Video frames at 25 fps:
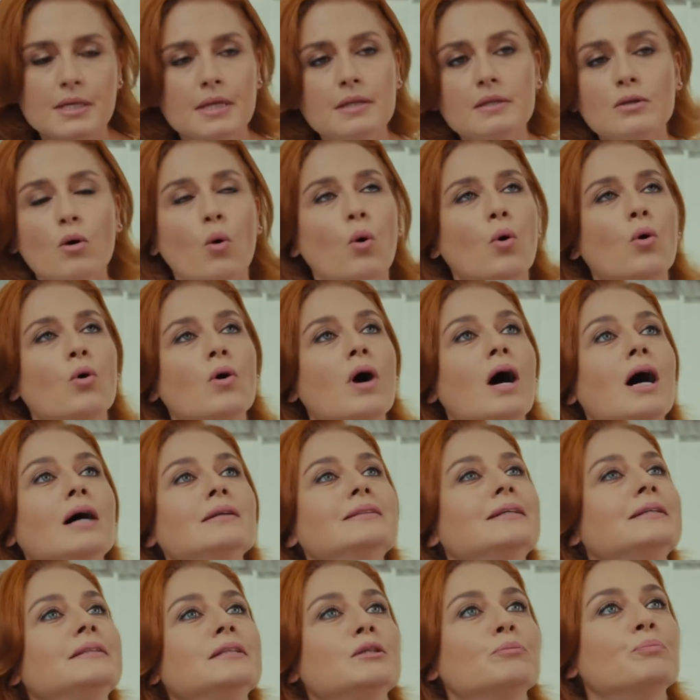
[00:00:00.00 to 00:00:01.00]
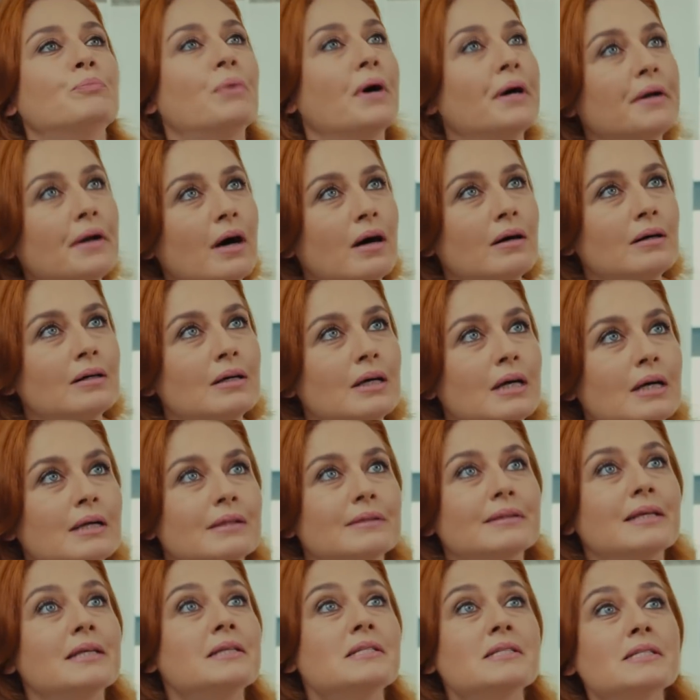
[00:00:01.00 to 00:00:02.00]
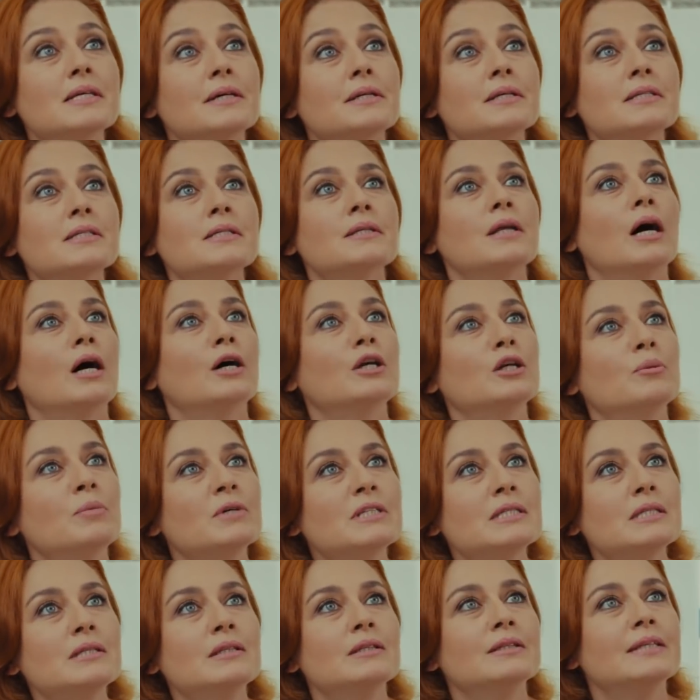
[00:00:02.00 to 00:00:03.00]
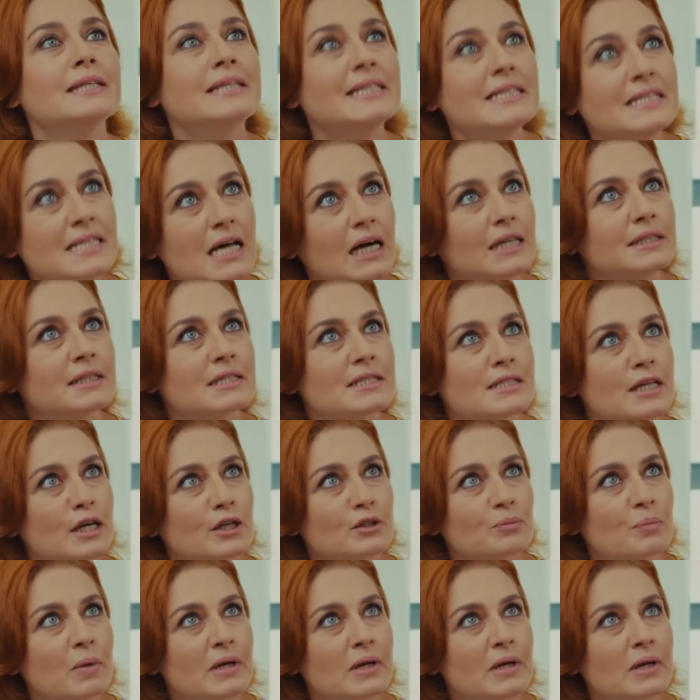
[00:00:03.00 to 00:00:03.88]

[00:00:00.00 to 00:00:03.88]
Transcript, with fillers: Seninle oha dediğim para Deniz Aras'ın arabasının dikiz aynası